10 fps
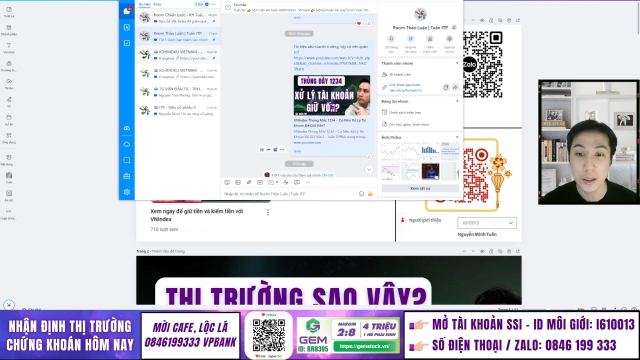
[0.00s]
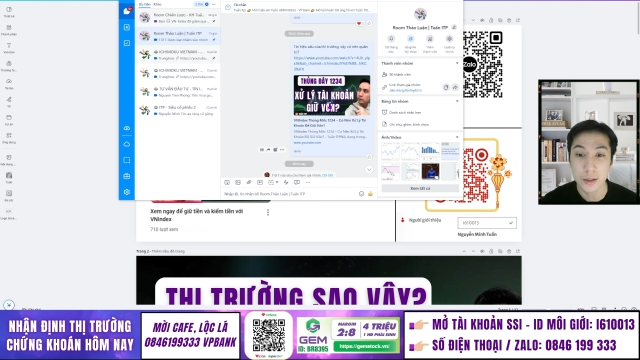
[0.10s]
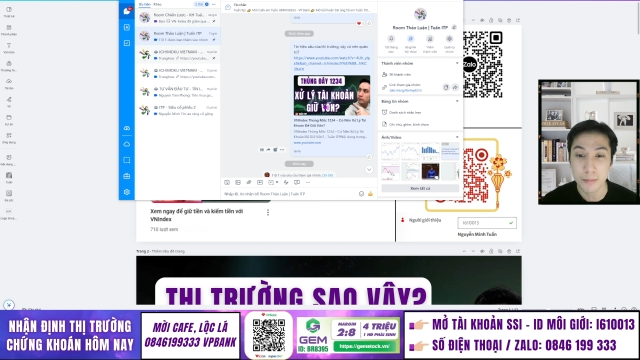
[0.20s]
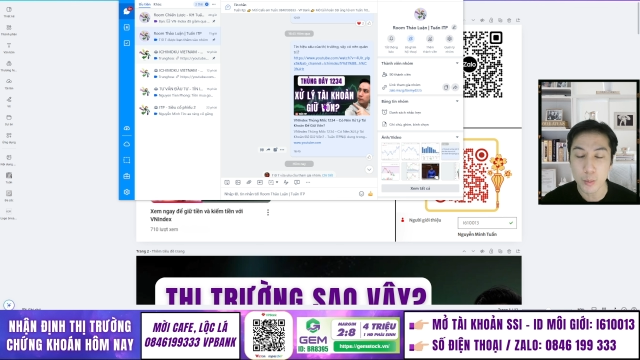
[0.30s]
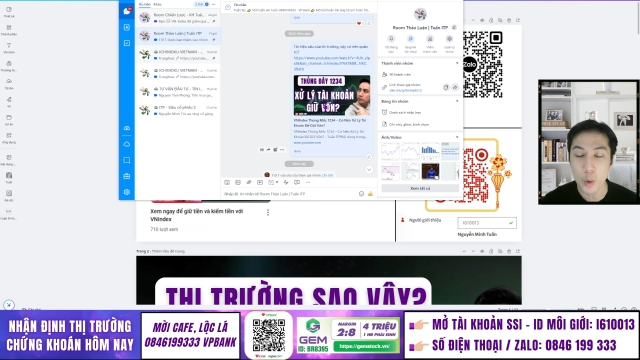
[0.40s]

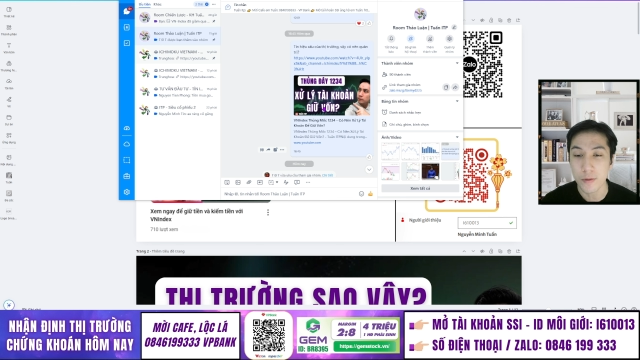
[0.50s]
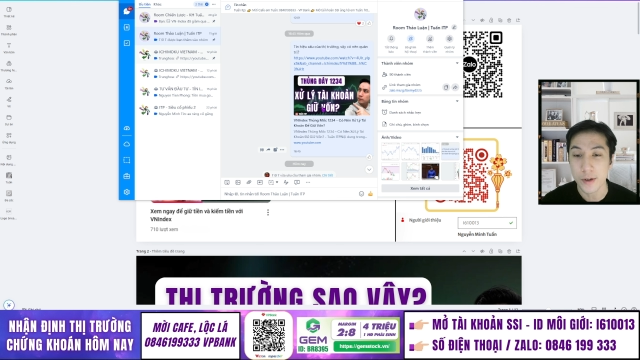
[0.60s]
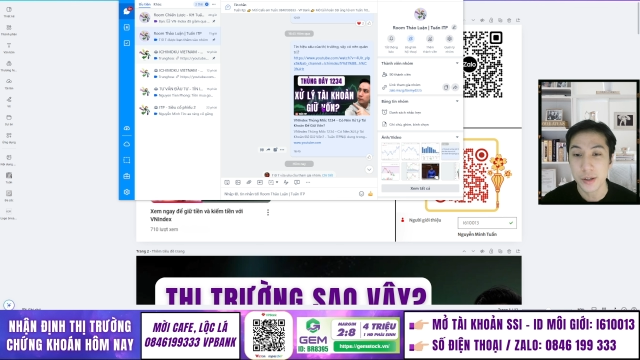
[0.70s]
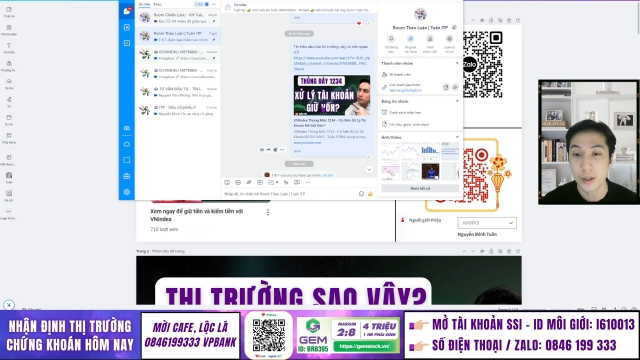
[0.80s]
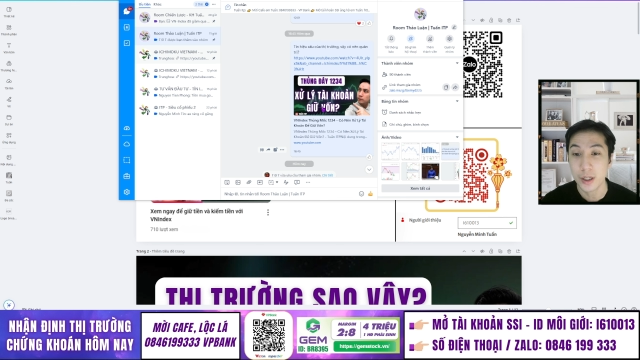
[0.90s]
thì bắt buộc
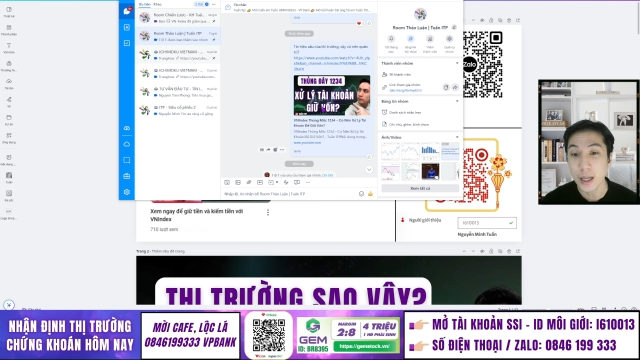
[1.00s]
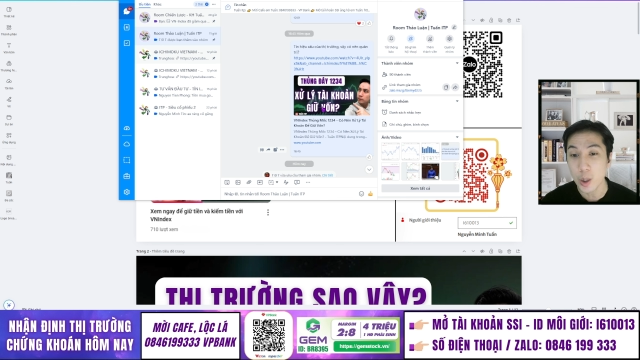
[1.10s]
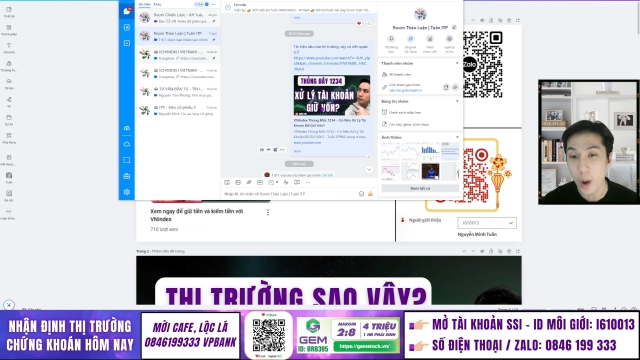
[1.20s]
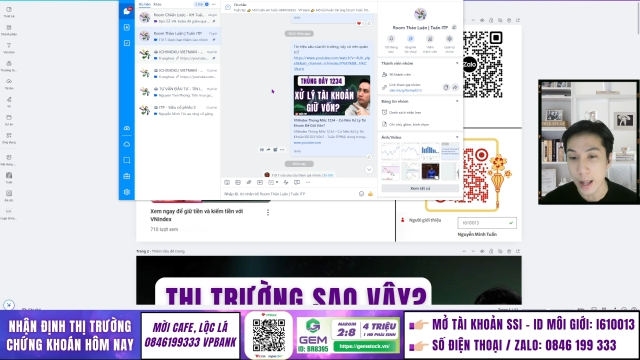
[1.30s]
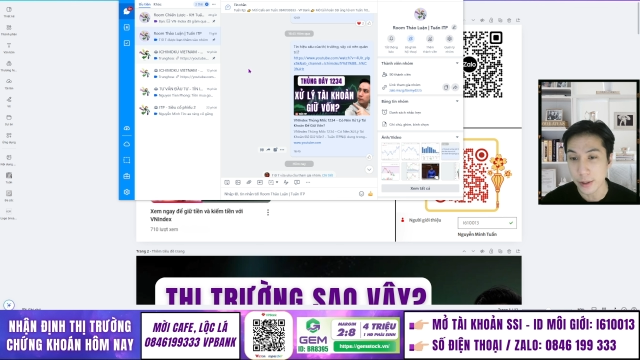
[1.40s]
phải xử lý tài
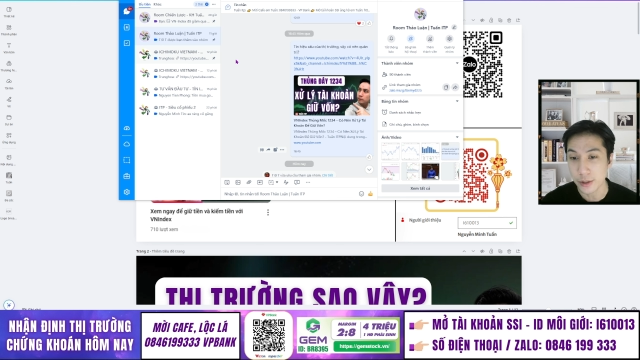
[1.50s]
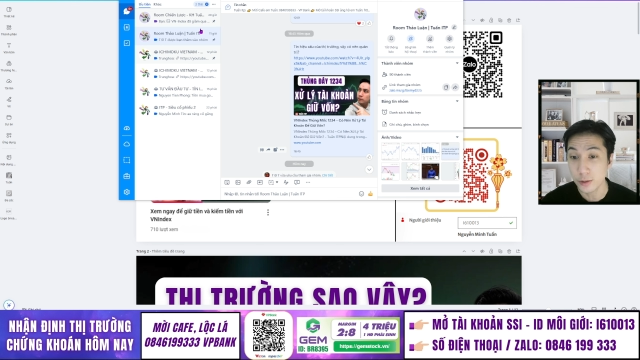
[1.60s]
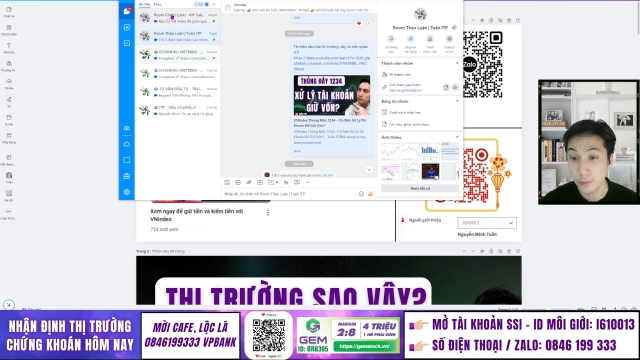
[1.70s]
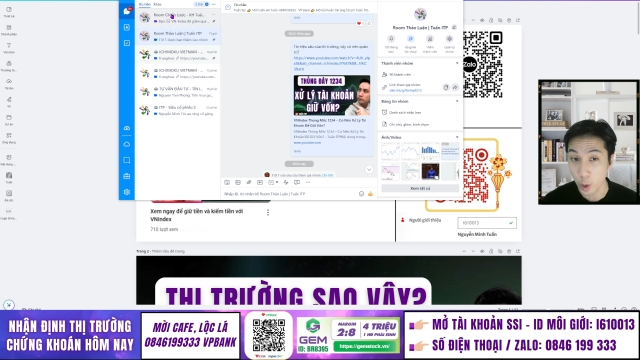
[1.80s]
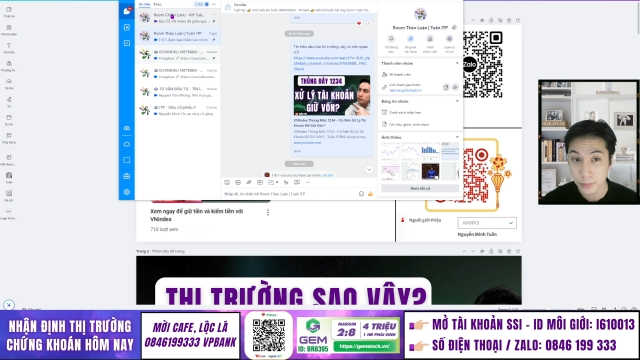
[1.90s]
khoản để
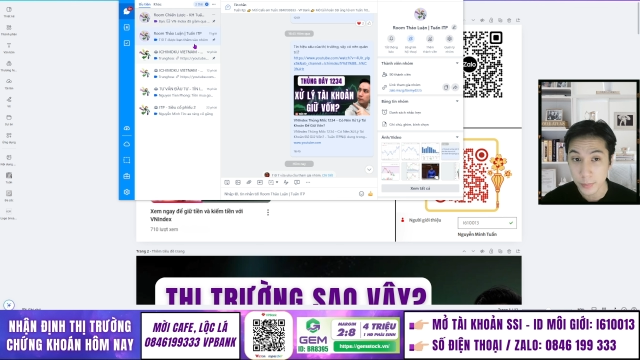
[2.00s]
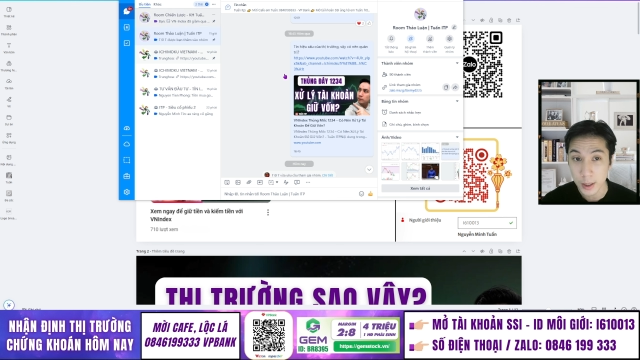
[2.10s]
giữ vốn.